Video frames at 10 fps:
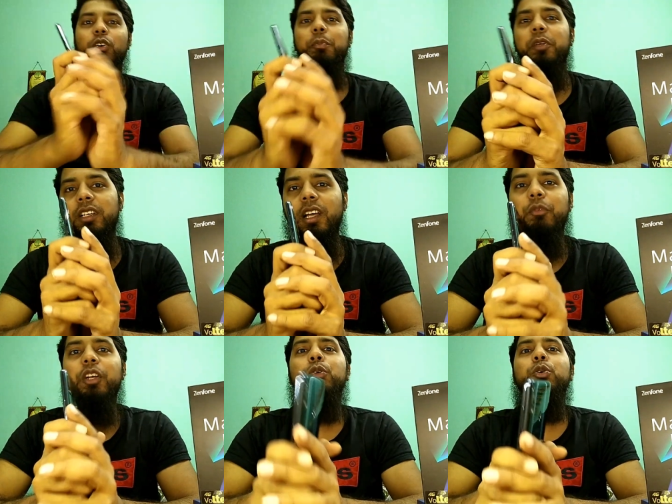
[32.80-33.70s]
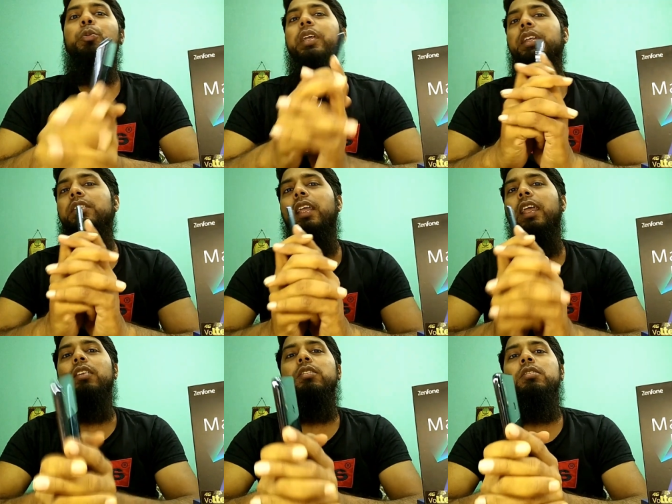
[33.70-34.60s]
আপনি এটি আপগ্রেড করবেন
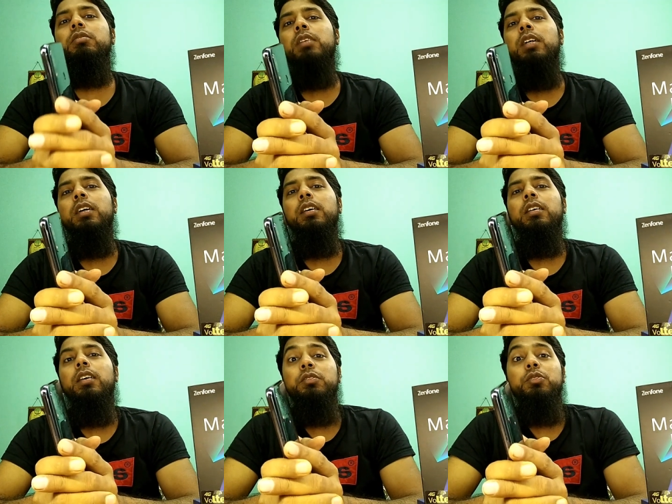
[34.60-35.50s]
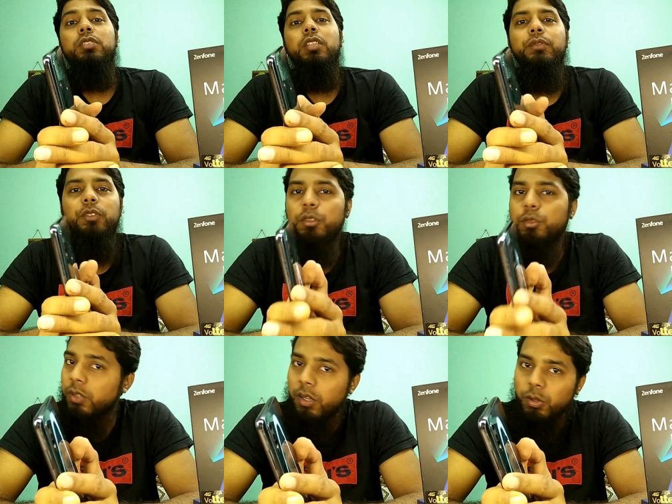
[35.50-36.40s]
কেন আসুস জেনফোন
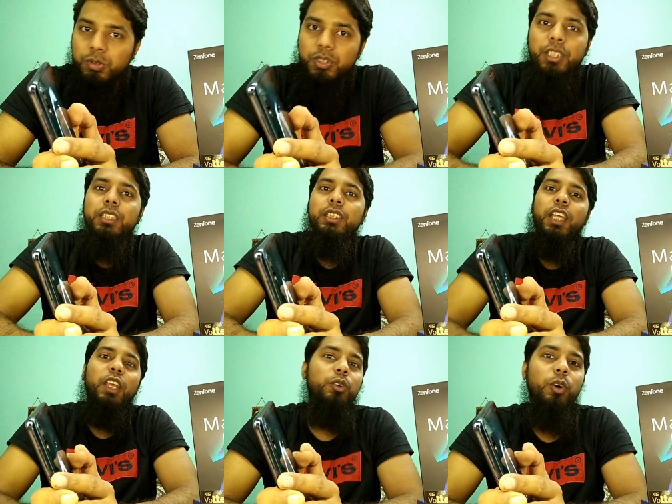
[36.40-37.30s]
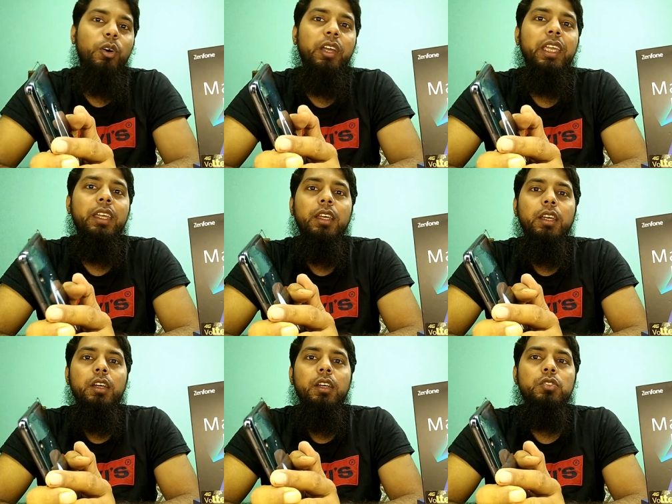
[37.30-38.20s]
ইউজ করা উচিত কেন নয়
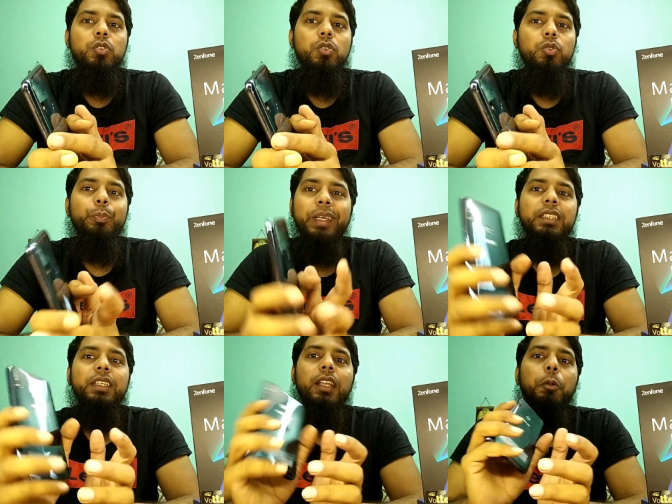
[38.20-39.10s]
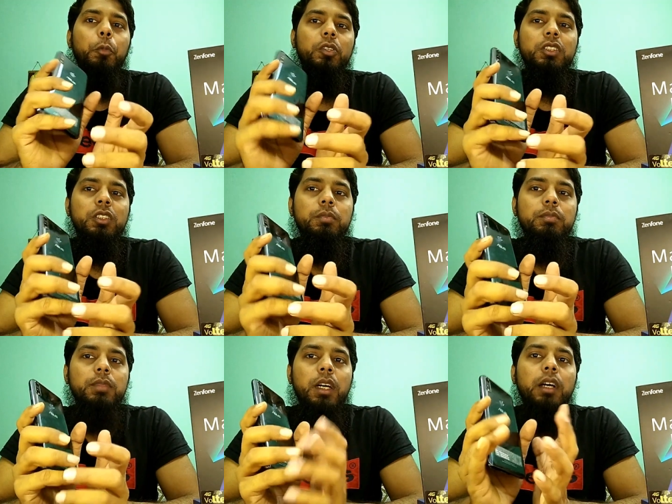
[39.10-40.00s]
সো বেসিক্যালি আমি পজিটিভ
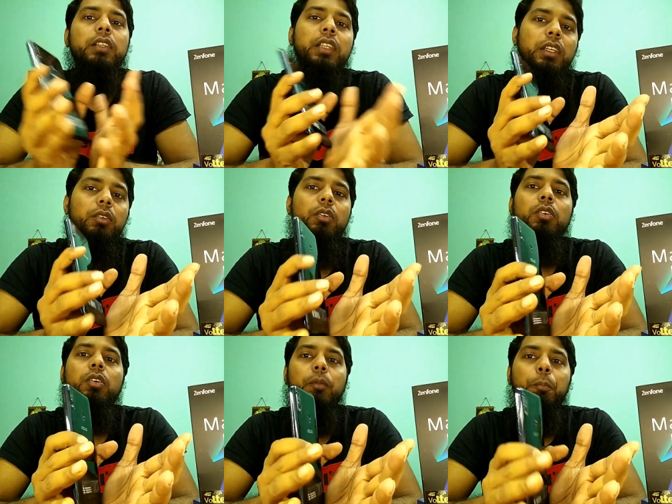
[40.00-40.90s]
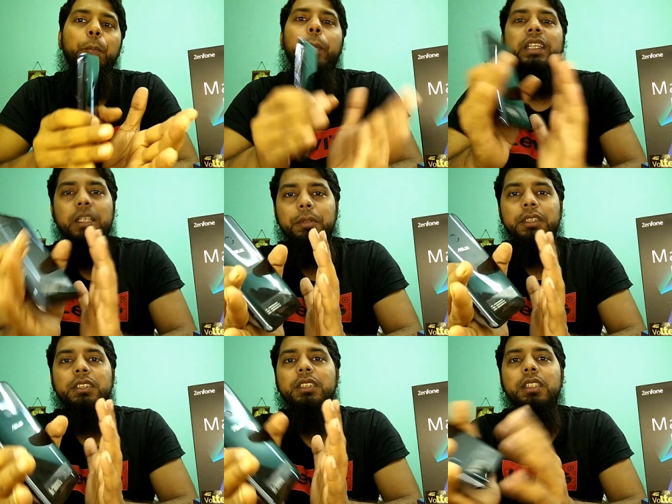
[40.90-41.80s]
দিকগুলো
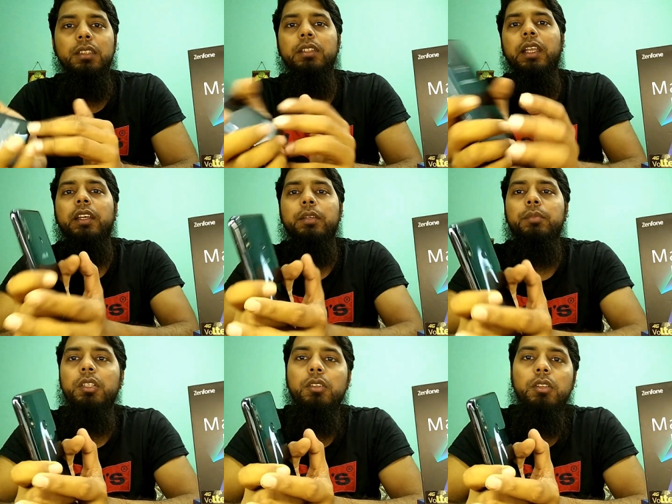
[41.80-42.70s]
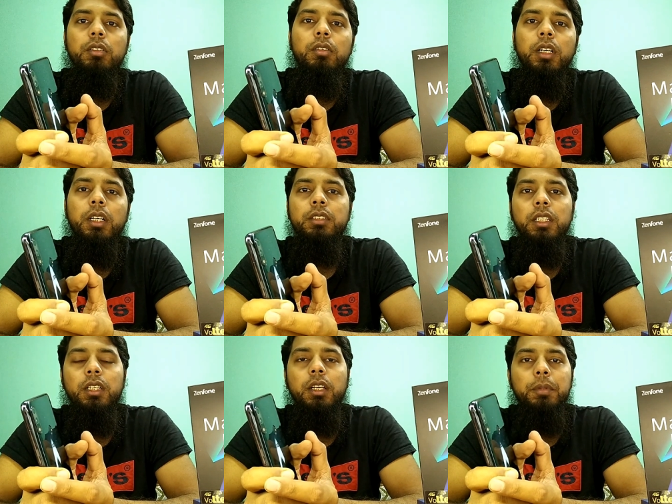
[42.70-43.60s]
পাশাপাশি নেগেটিভ দিকগুলো
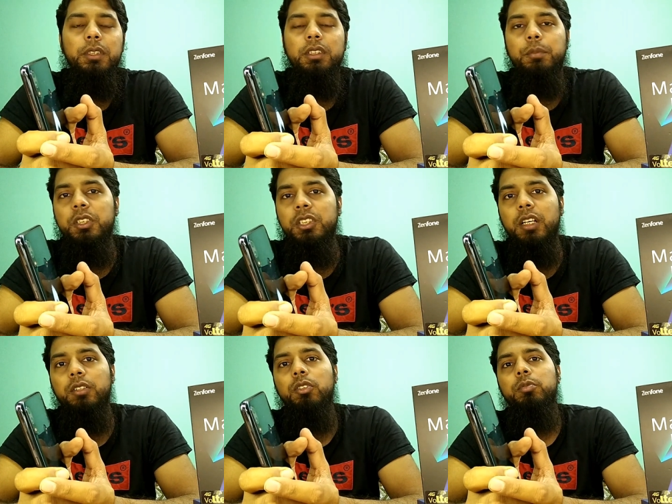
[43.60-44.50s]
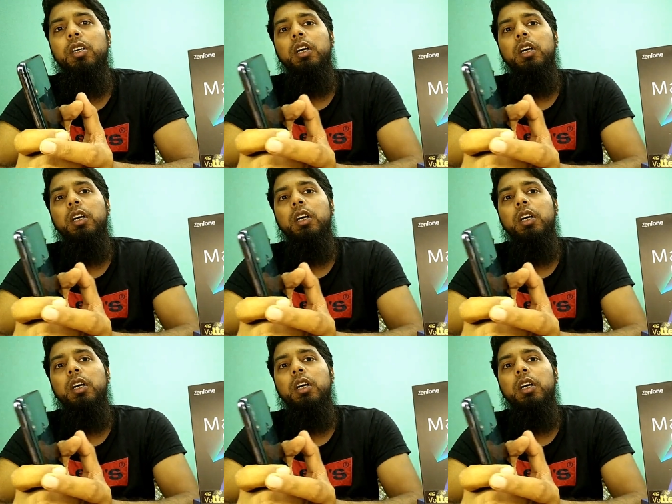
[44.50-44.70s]
আজকে আপনাদের সাথে শেয়ার করব